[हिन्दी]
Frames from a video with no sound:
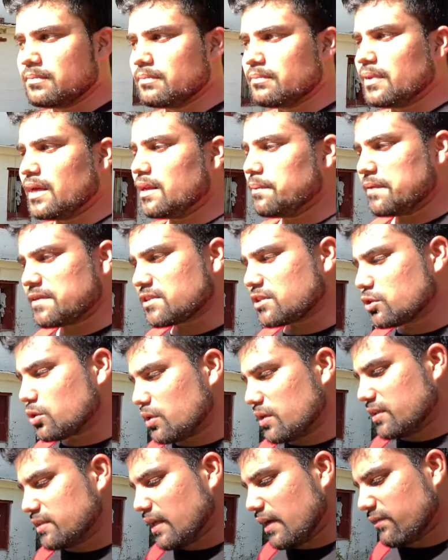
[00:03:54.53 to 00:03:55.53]
मेरी बस की तो
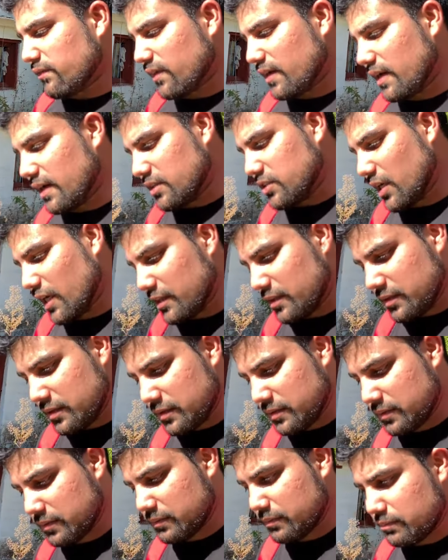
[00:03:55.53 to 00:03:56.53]
नहीं साफ करना शायद
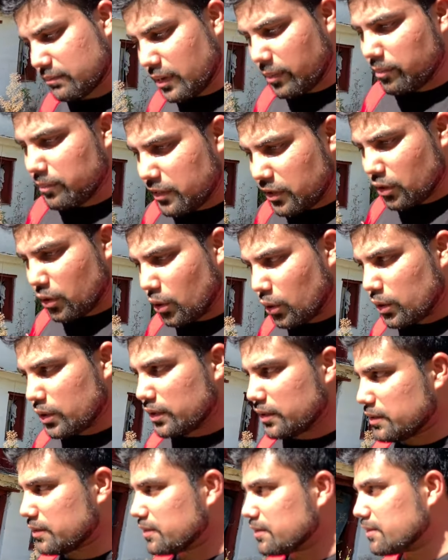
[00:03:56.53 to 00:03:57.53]
मम्मी और
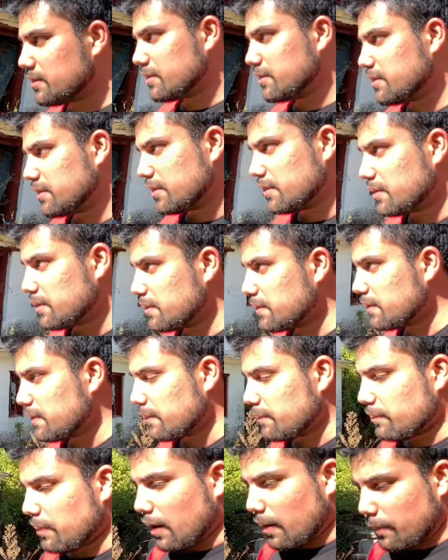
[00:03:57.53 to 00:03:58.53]

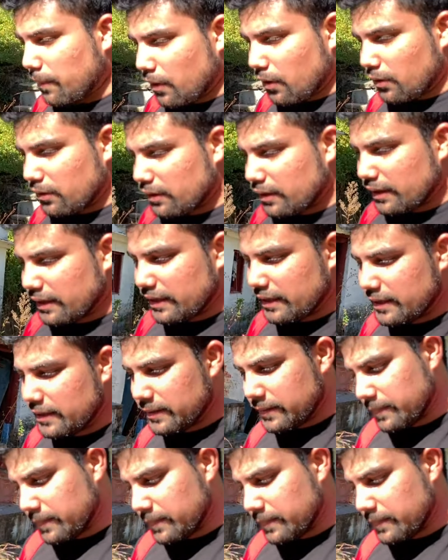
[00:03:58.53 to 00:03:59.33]
पापा और करें